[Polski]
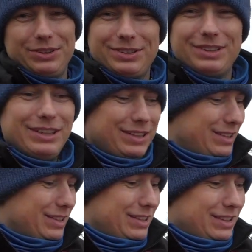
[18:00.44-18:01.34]
do,
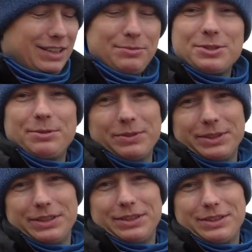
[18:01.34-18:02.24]
tak można
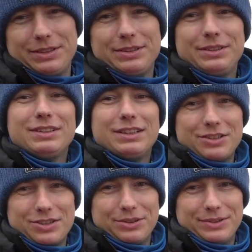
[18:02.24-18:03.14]
powiedzieć,
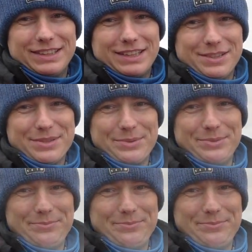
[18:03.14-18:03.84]
dalszego dystansu.